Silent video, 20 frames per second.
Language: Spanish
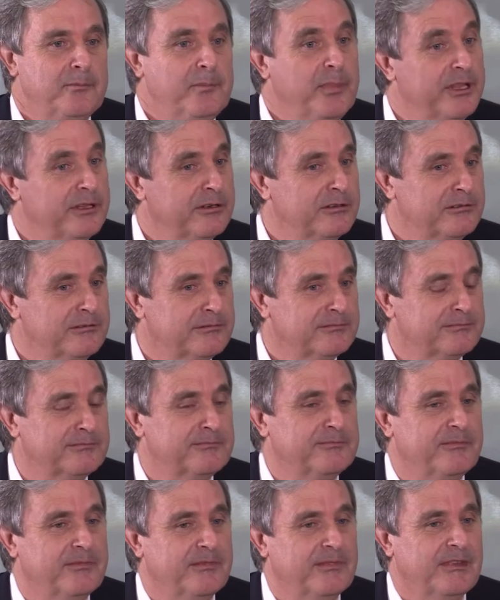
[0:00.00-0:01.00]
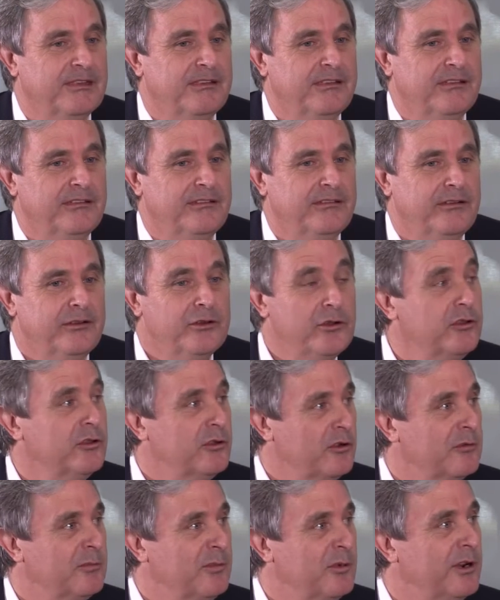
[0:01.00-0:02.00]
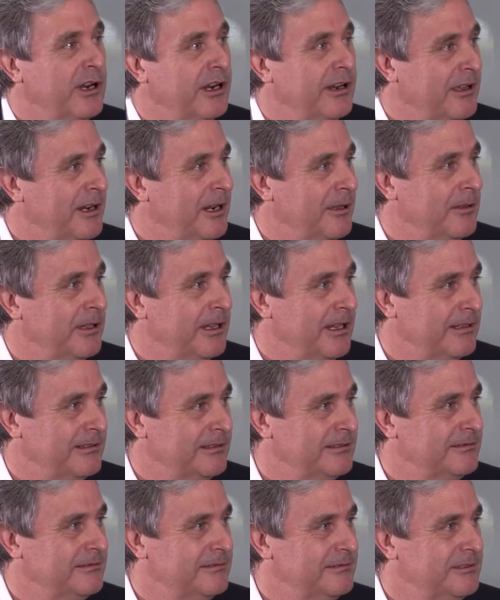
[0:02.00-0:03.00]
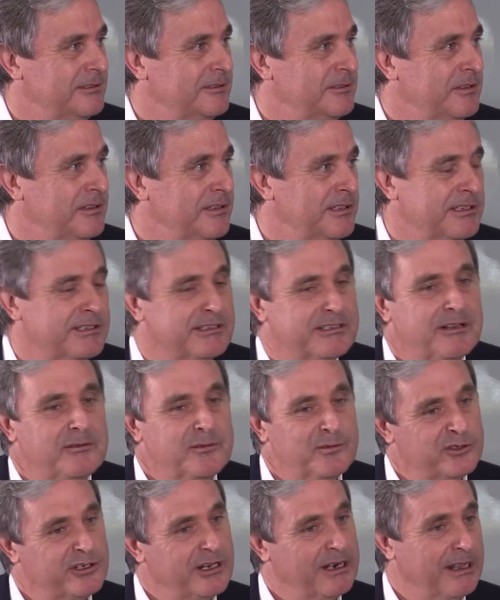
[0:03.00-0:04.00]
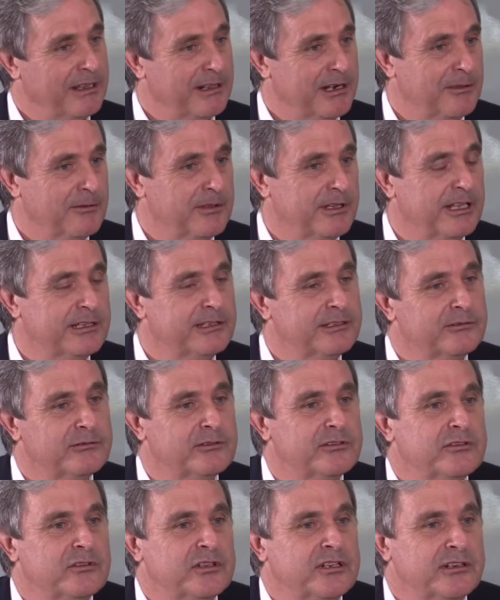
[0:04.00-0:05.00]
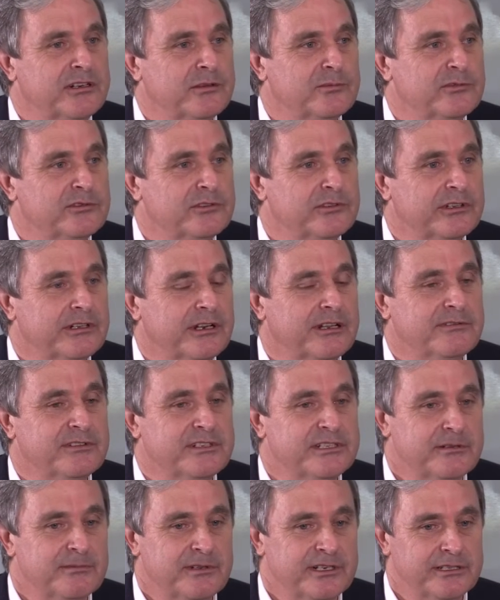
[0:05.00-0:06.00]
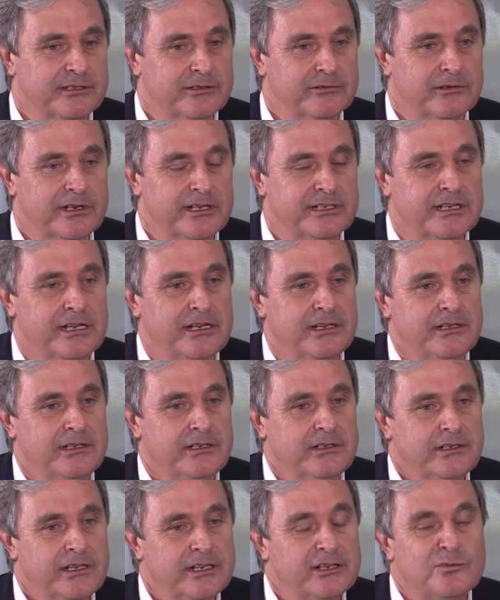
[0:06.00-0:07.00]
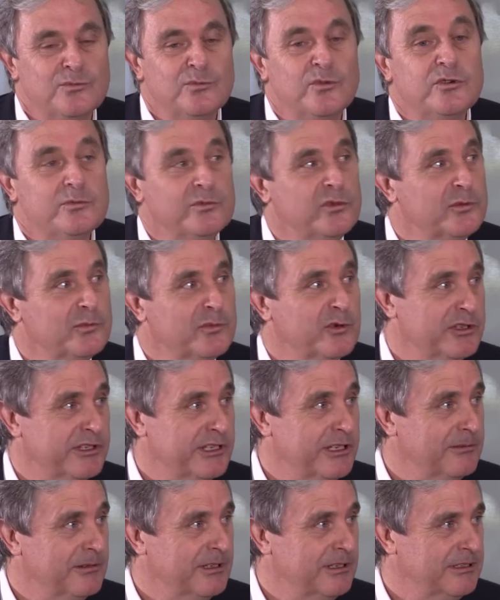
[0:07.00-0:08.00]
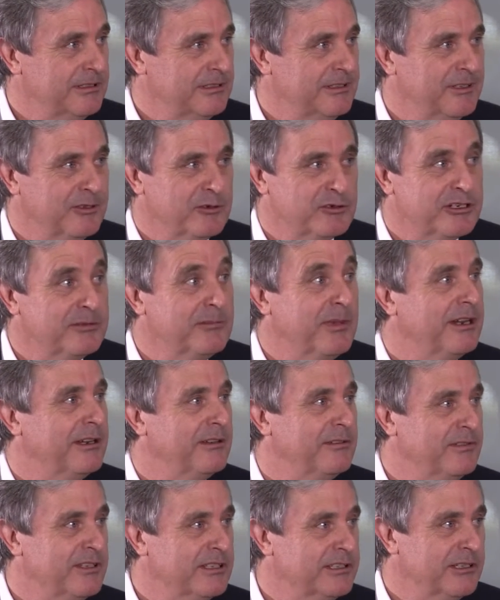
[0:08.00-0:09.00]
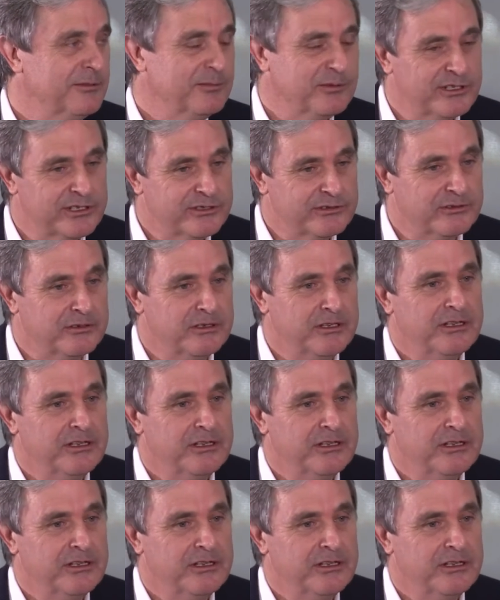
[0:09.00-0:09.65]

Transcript: pero no incorpora la gravedad. Entonces sabemos que la gravedad en, el mundo de la física de partículas es muy, muy, muy débil y no se manifiesta y por eso